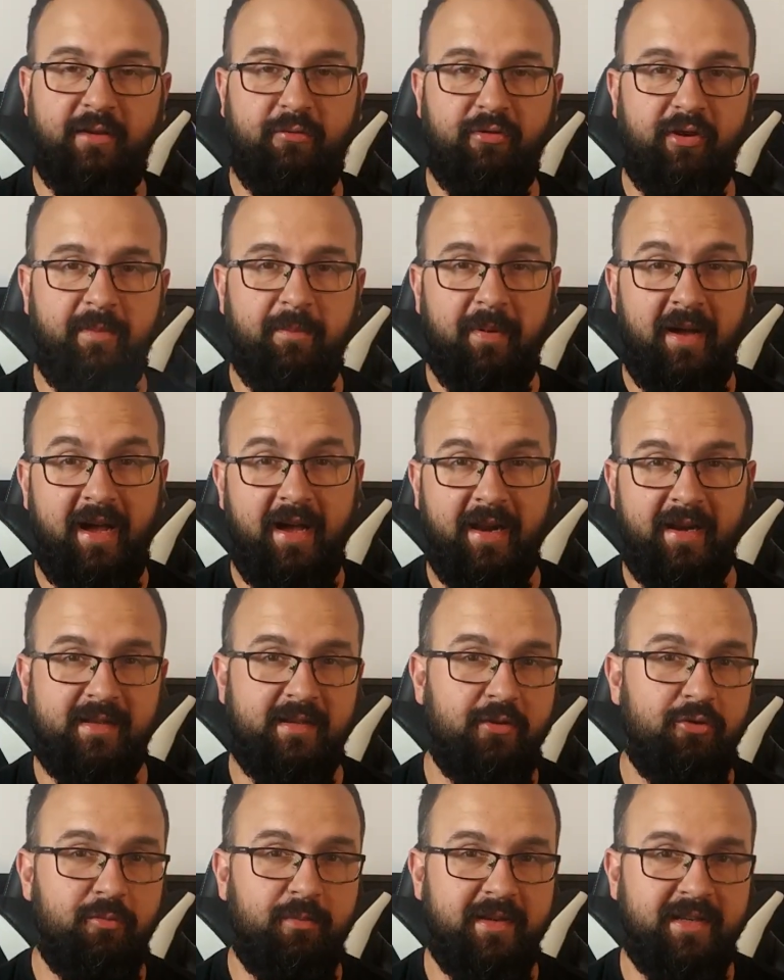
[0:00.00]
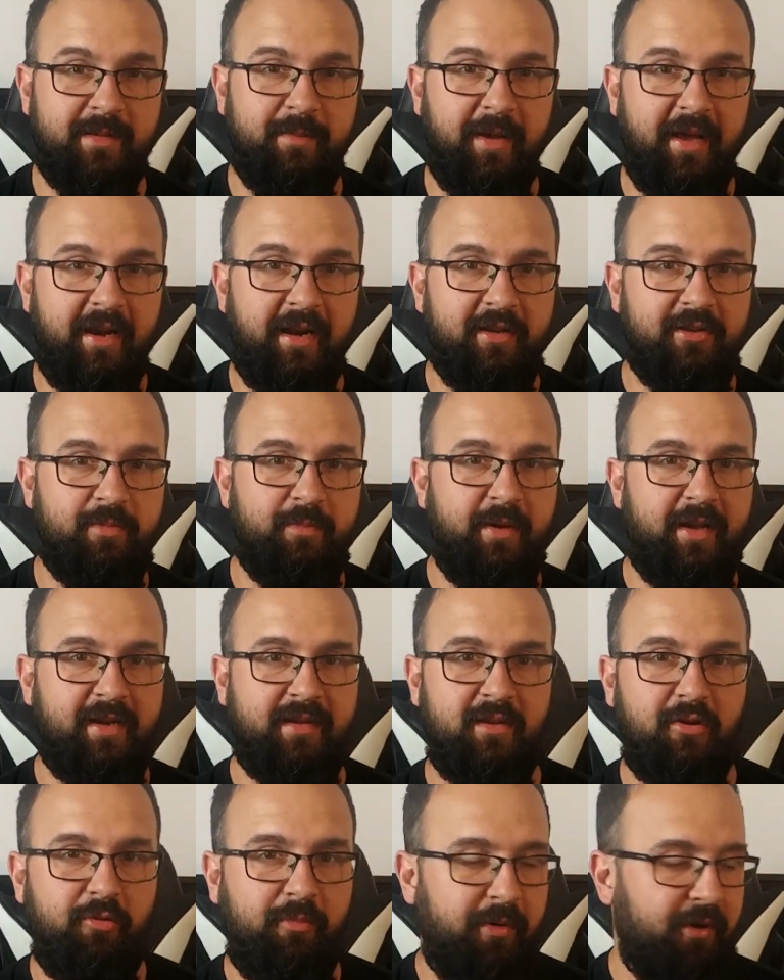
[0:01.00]
które bardzo lubię zbierać,
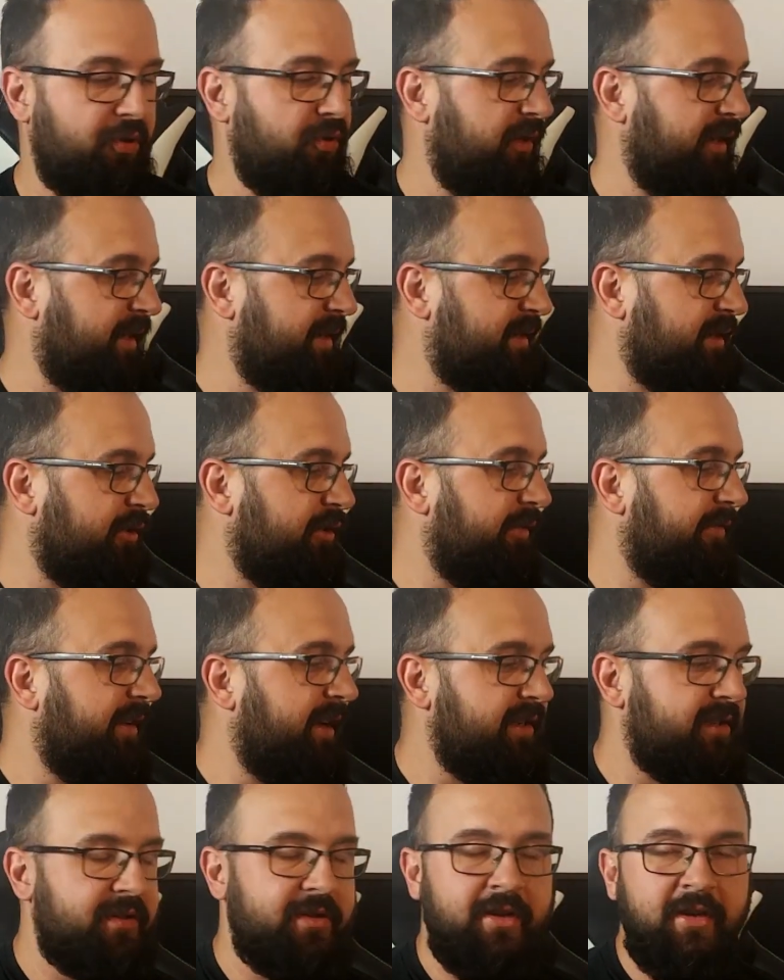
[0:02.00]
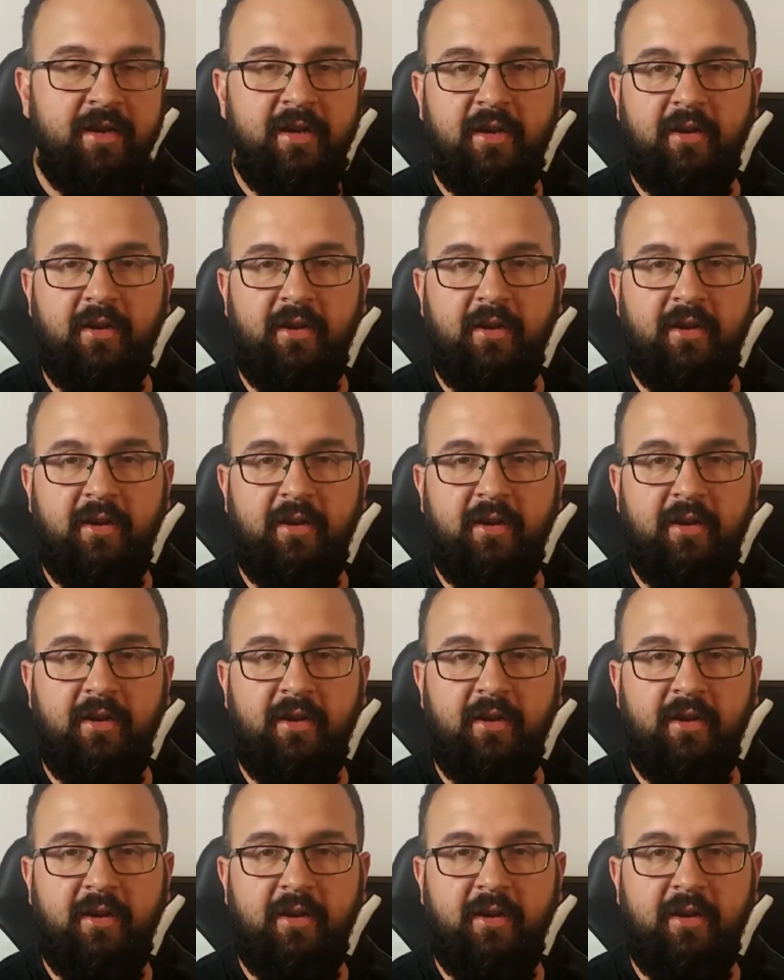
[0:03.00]
bardzo lubię kolekcjonować.